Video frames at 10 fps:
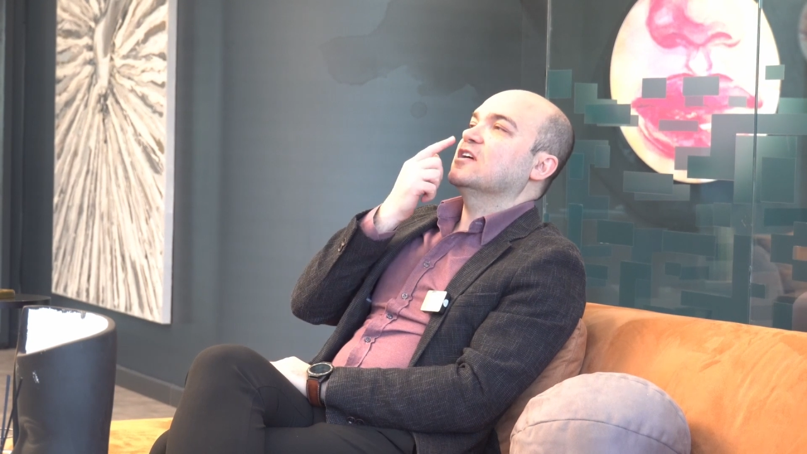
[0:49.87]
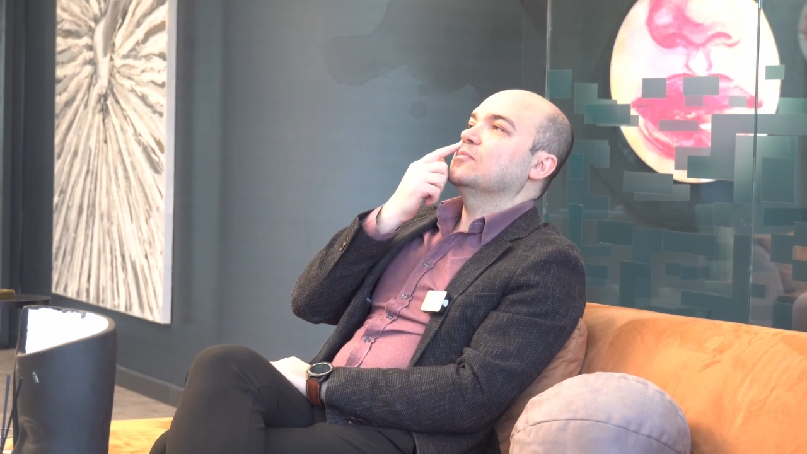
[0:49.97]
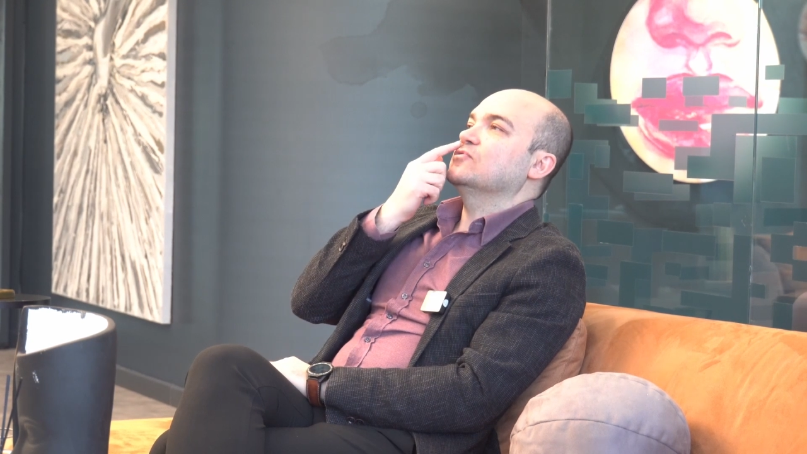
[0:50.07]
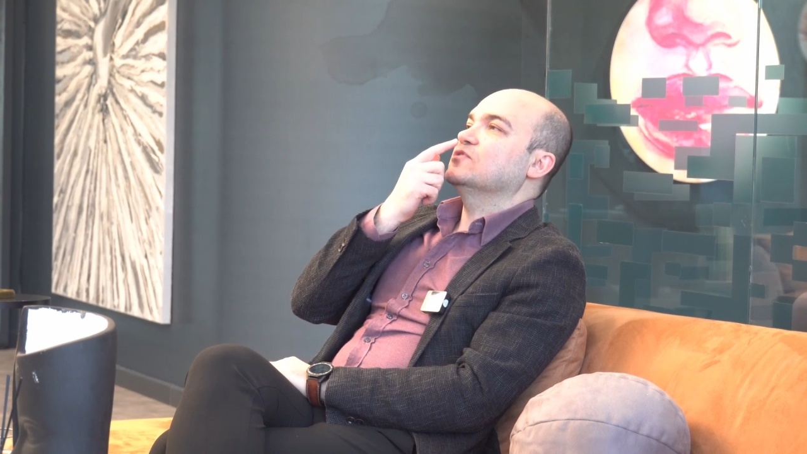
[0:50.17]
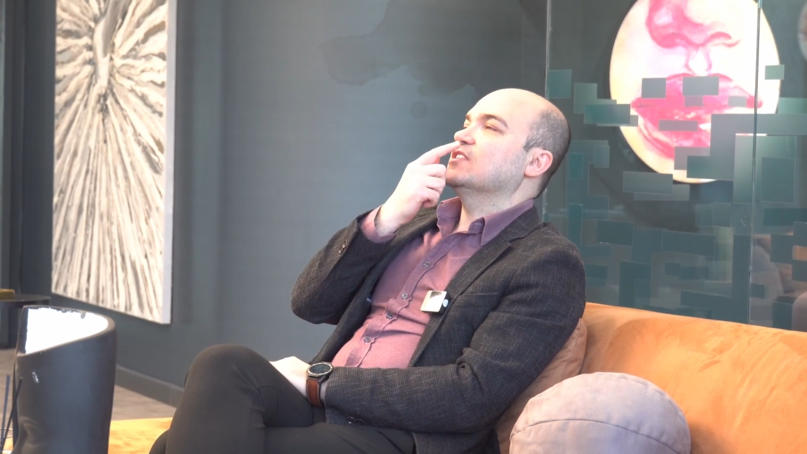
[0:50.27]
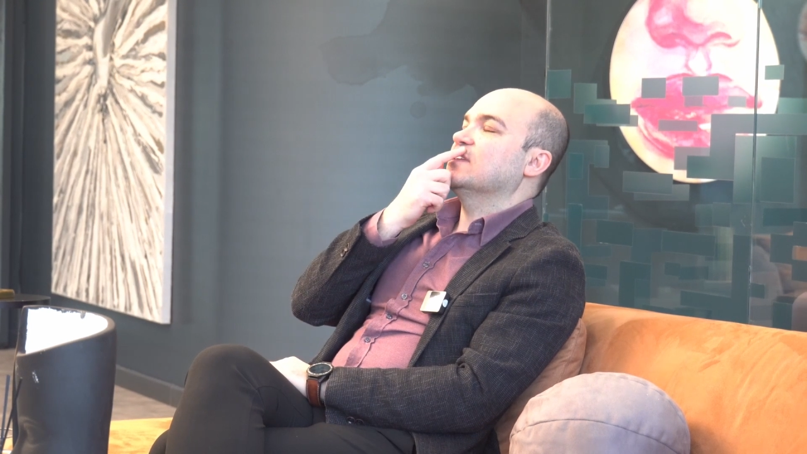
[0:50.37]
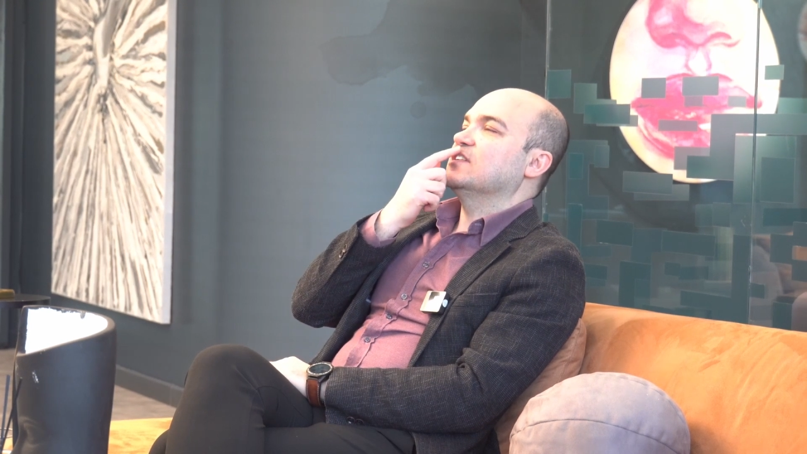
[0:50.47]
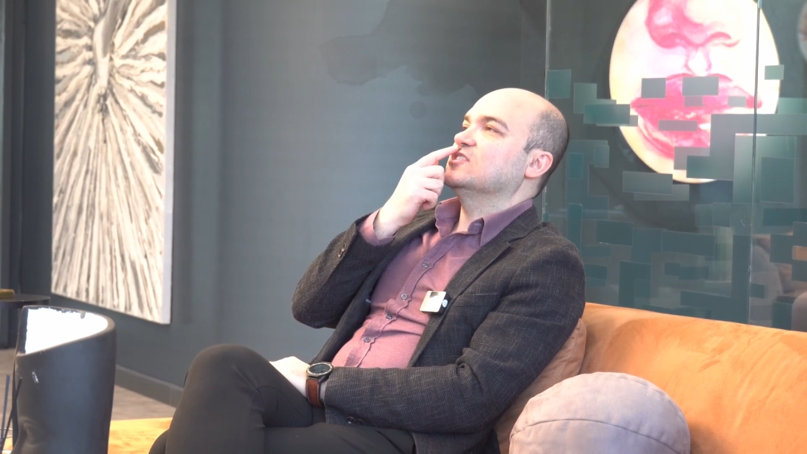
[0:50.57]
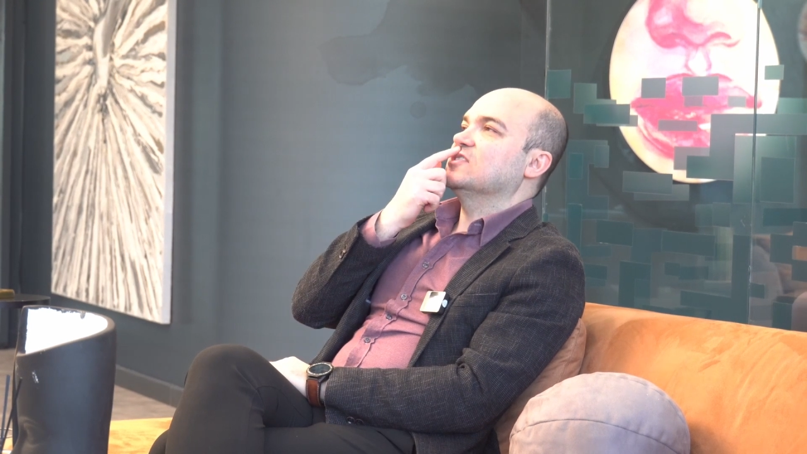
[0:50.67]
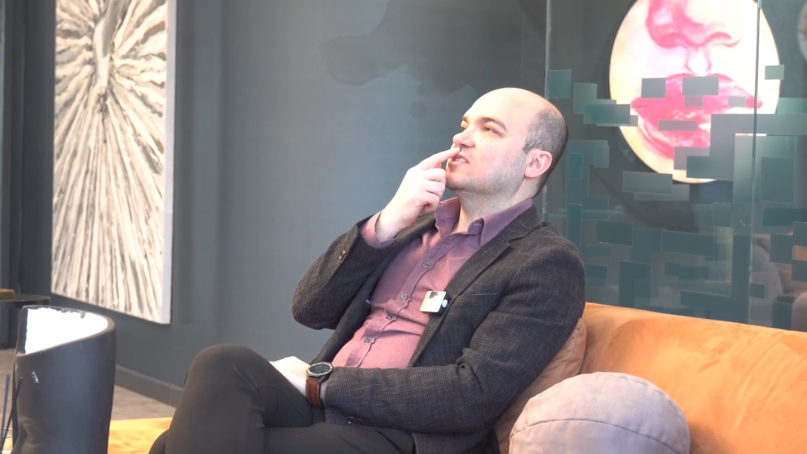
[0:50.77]
zaman burun
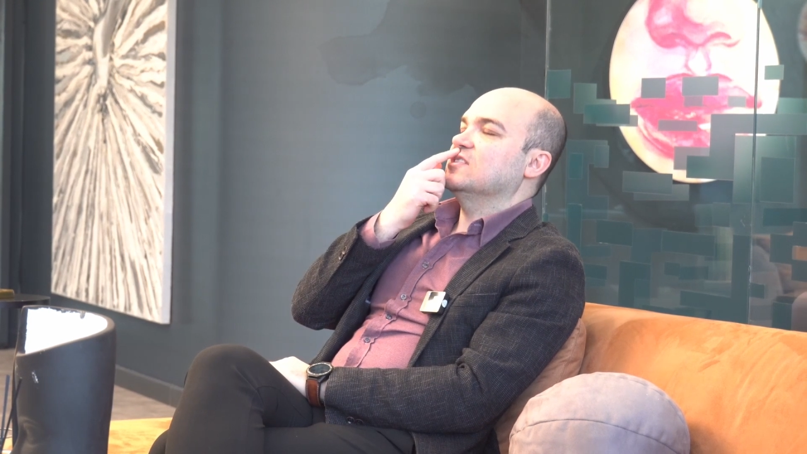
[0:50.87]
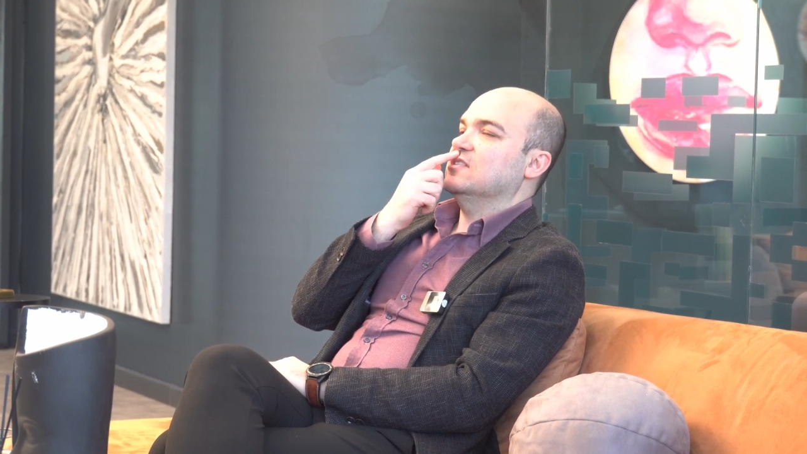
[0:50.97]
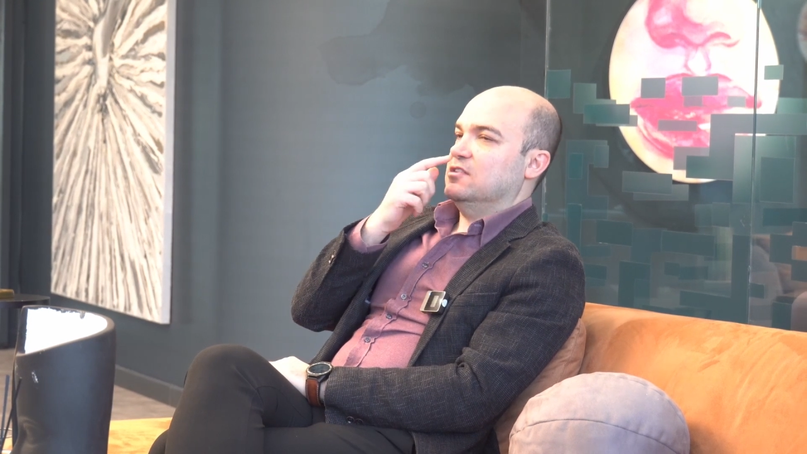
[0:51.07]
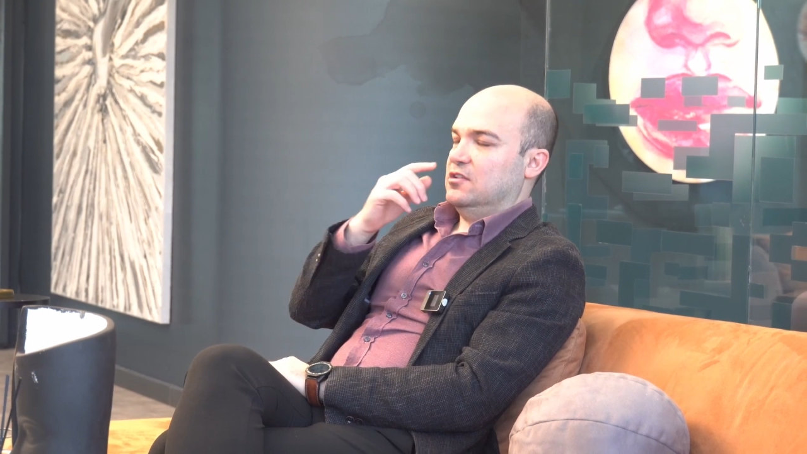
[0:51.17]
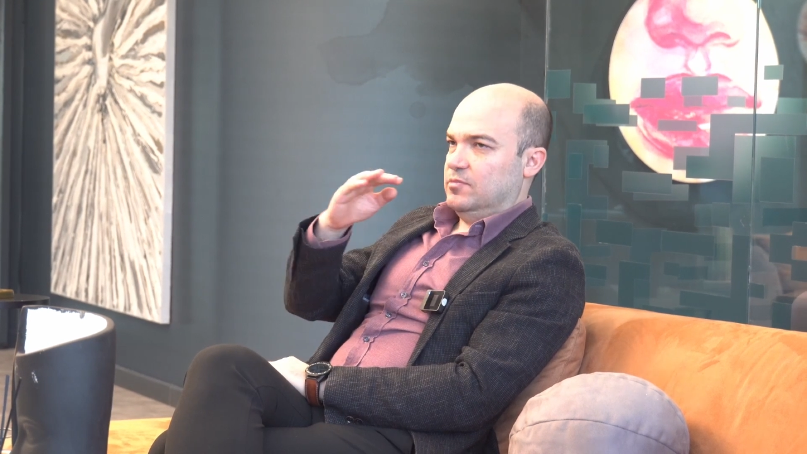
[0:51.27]
deliklerinin eşitliği